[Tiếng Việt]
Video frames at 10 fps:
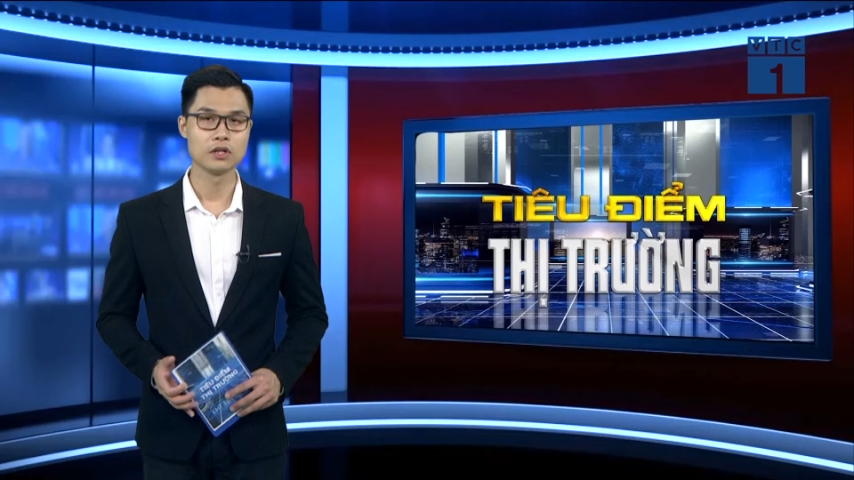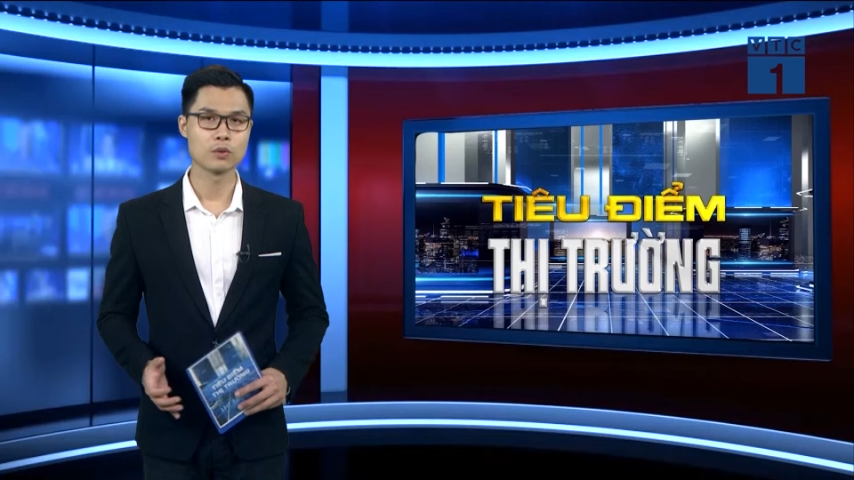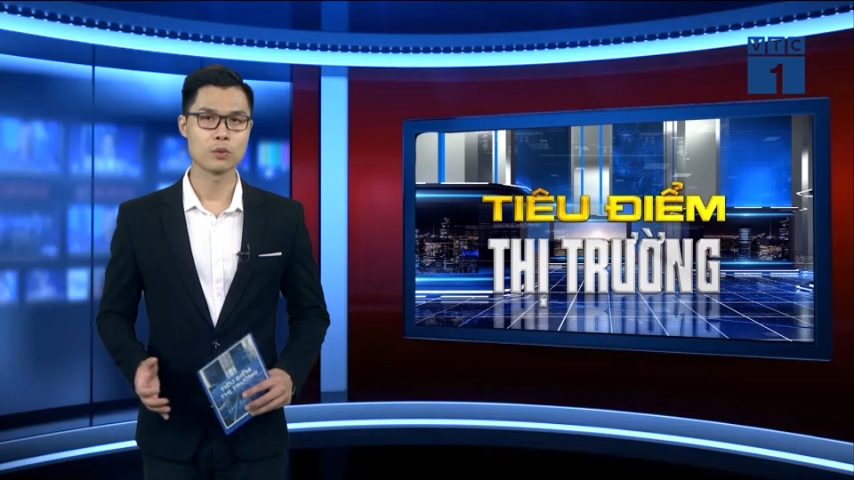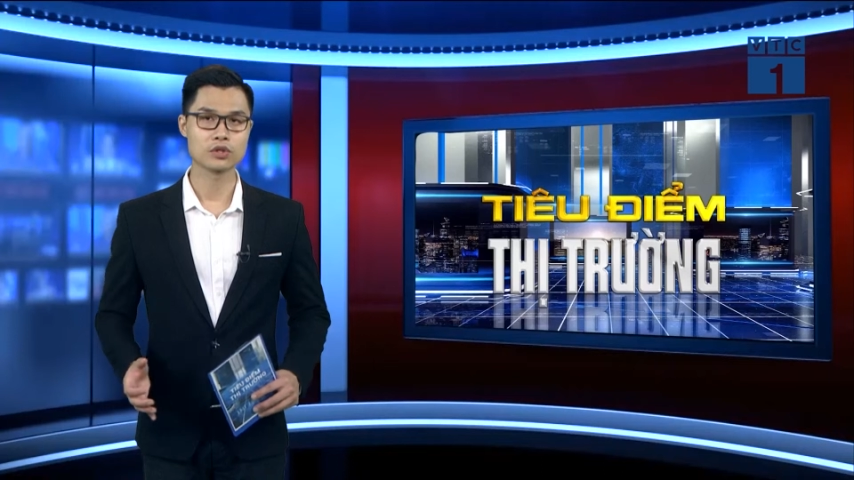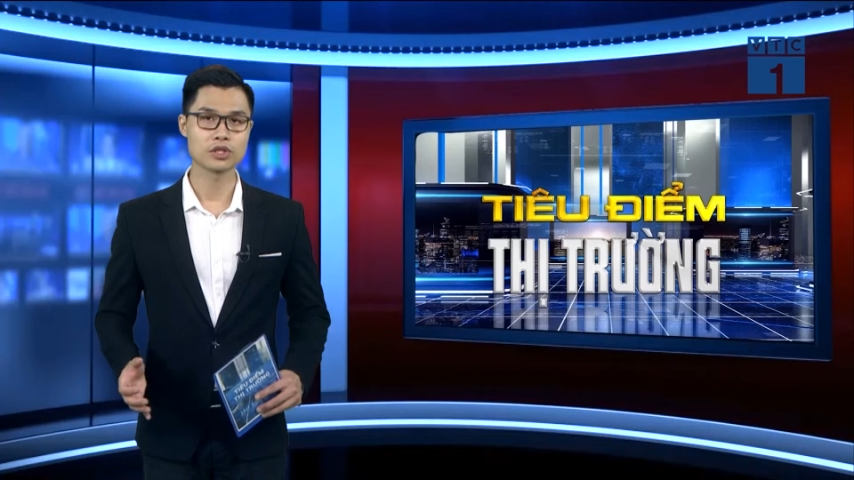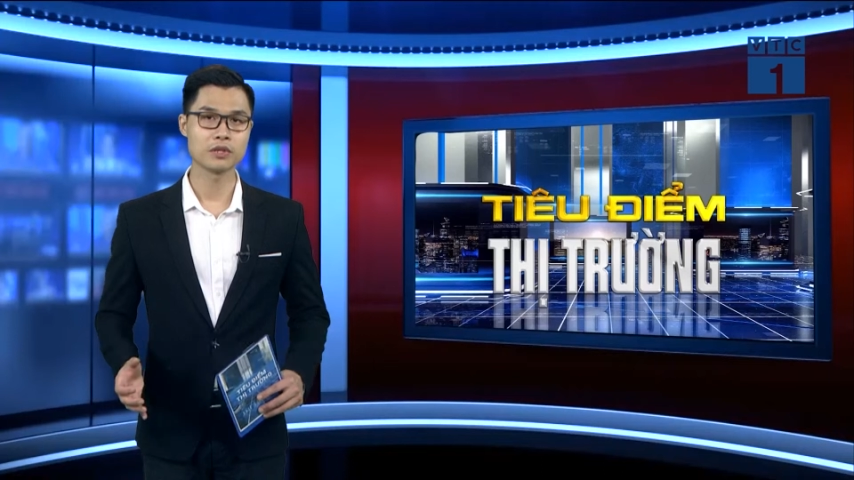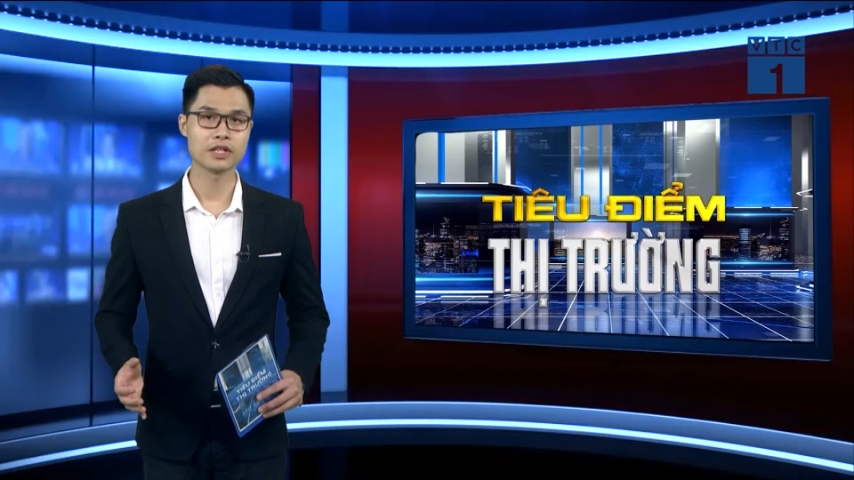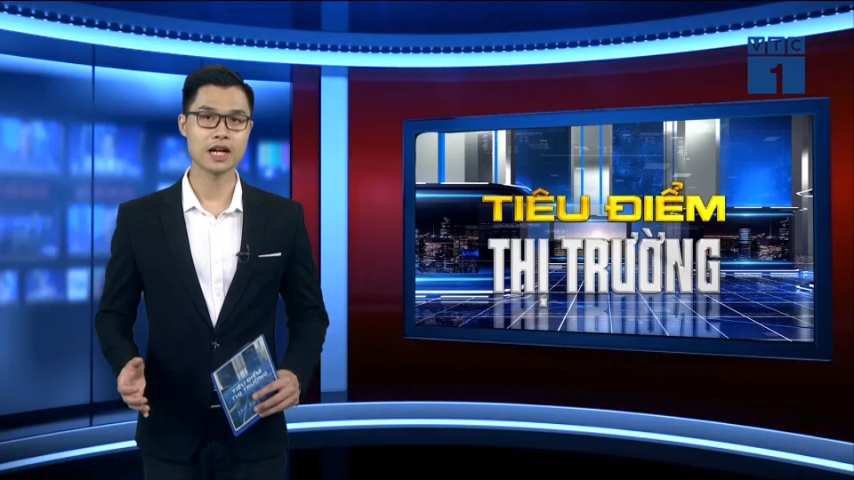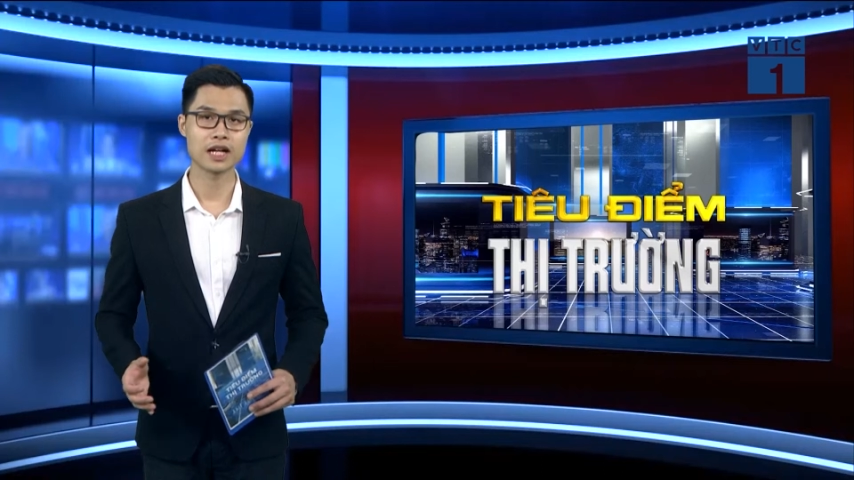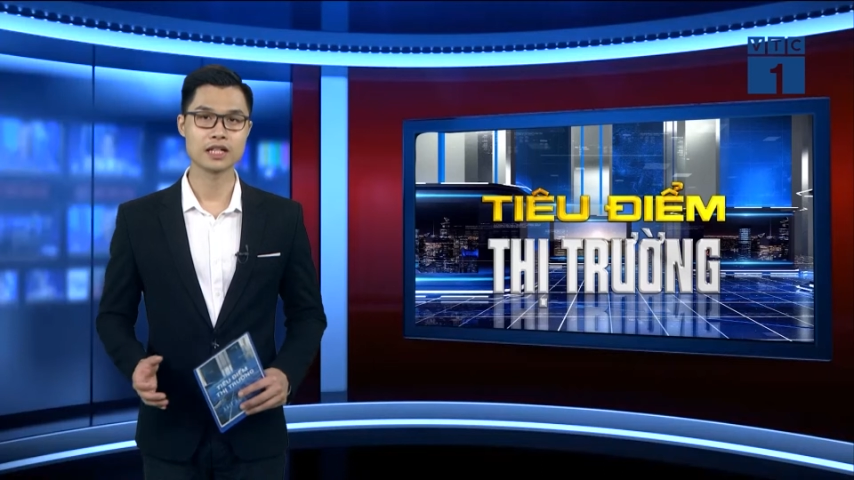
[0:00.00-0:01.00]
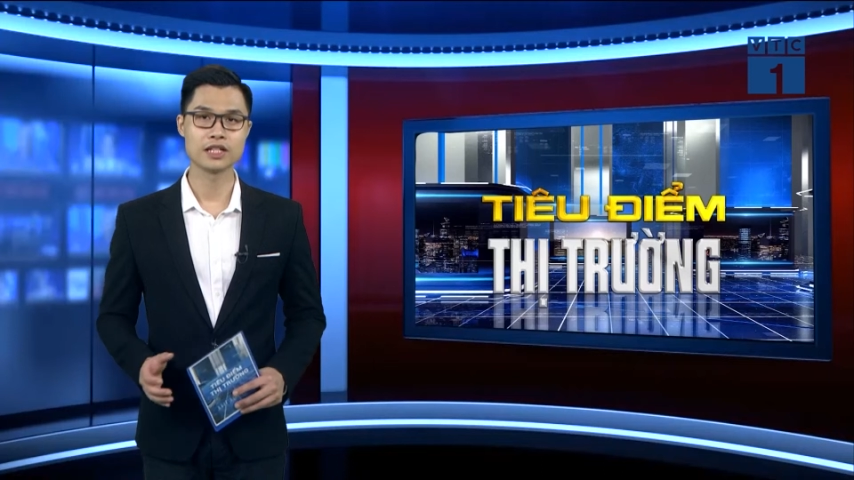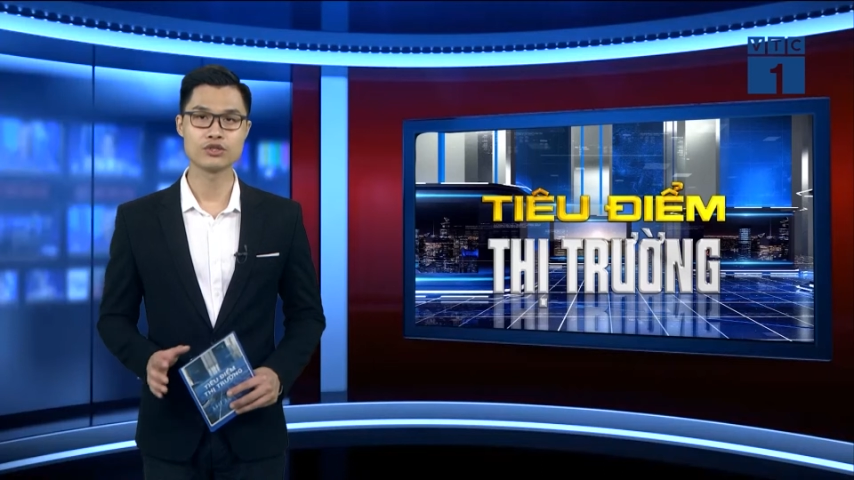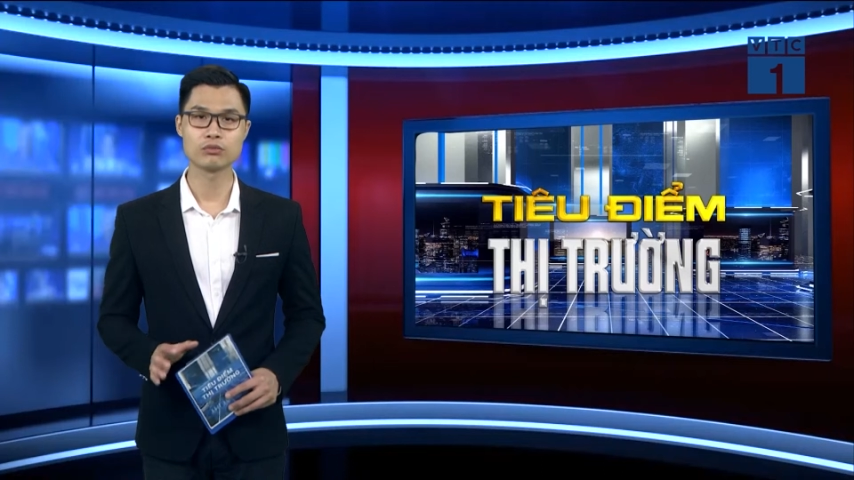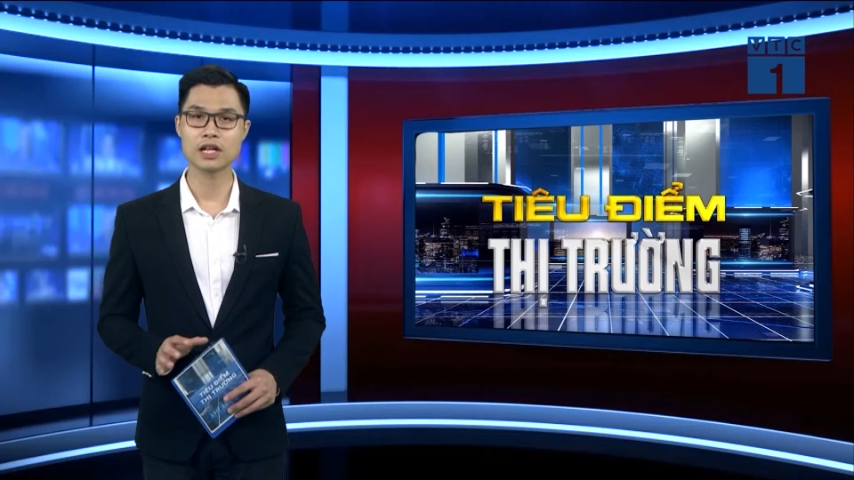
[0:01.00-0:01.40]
Cuộc sống hiện đại khiến chúng